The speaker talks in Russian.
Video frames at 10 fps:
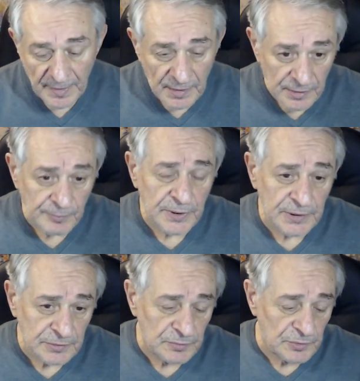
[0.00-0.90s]
И
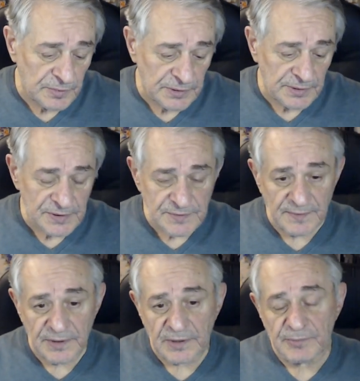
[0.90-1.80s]
поэтому мы на
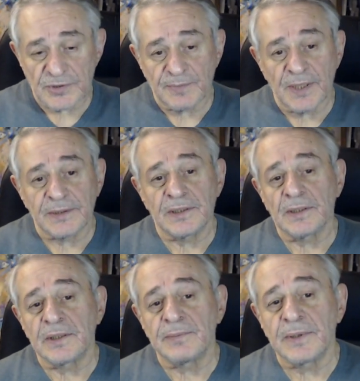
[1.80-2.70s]
своих бесплатных
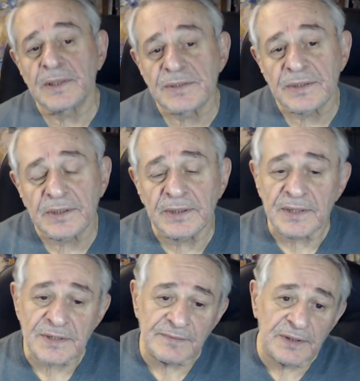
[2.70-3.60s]
ликбезах и на
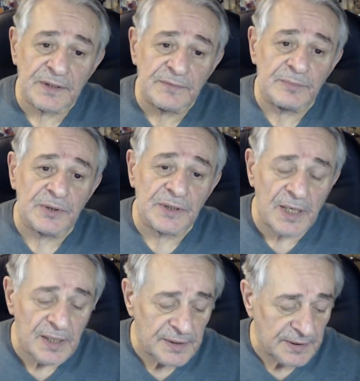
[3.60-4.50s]
своих
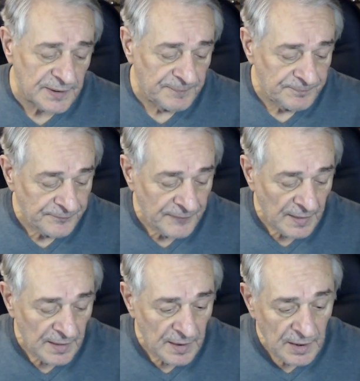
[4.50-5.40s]
вебинарах
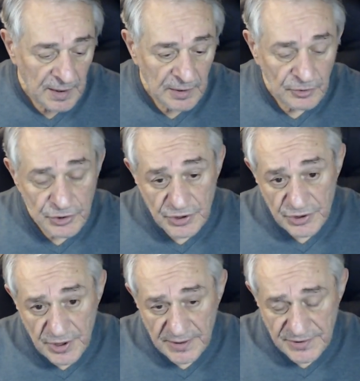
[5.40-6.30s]
очень
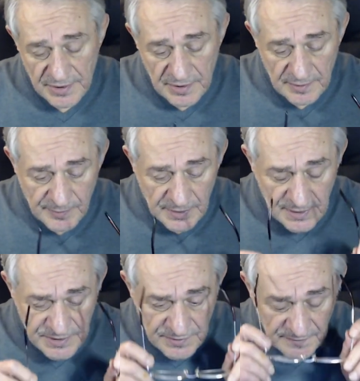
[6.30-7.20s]
часто
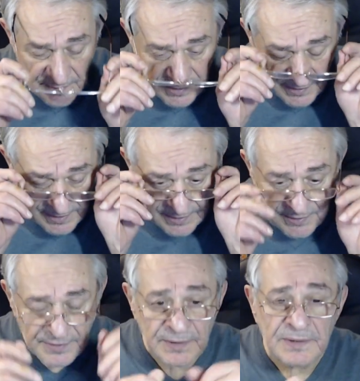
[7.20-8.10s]
показывали, как
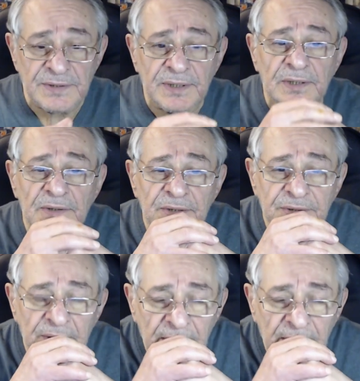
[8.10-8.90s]
это сделать,